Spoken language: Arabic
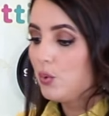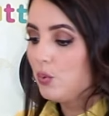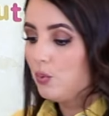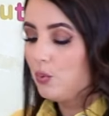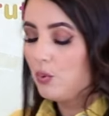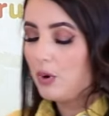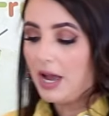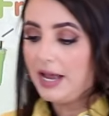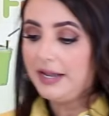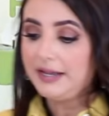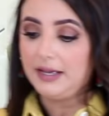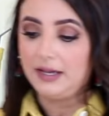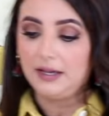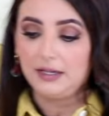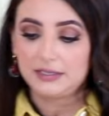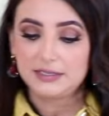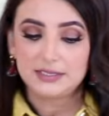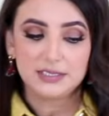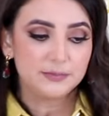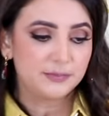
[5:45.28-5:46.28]

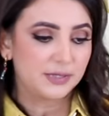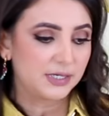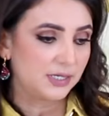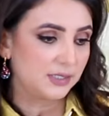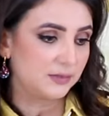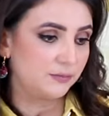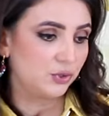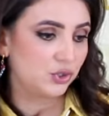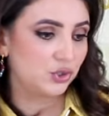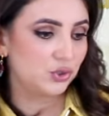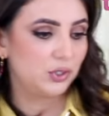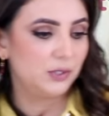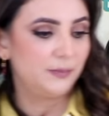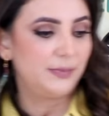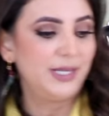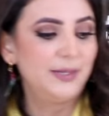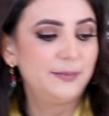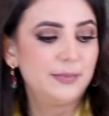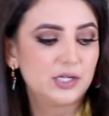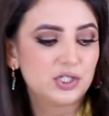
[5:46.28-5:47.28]
وانا كثير مرات بالشغل
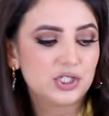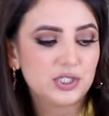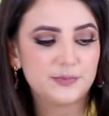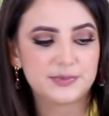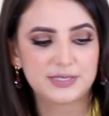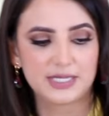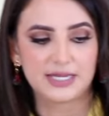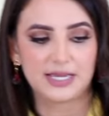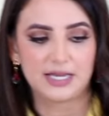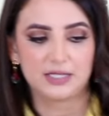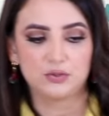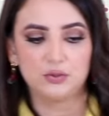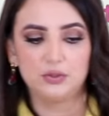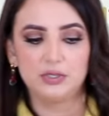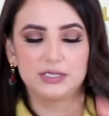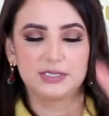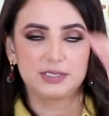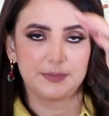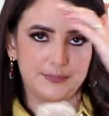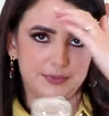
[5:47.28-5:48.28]
بحب اجيب زي
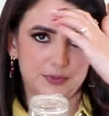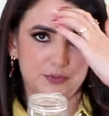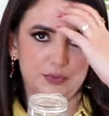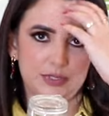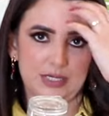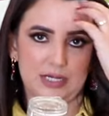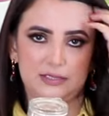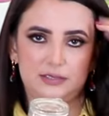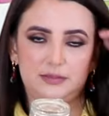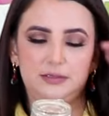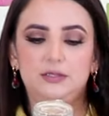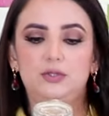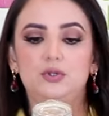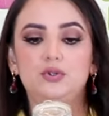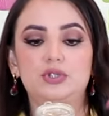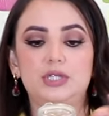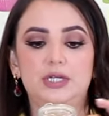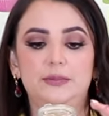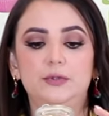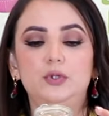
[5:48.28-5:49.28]
هدول التبرورات
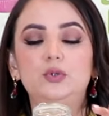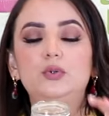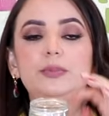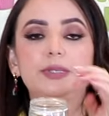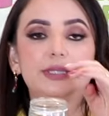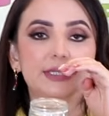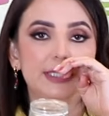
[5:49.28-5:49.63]
بتقدروا تعملوه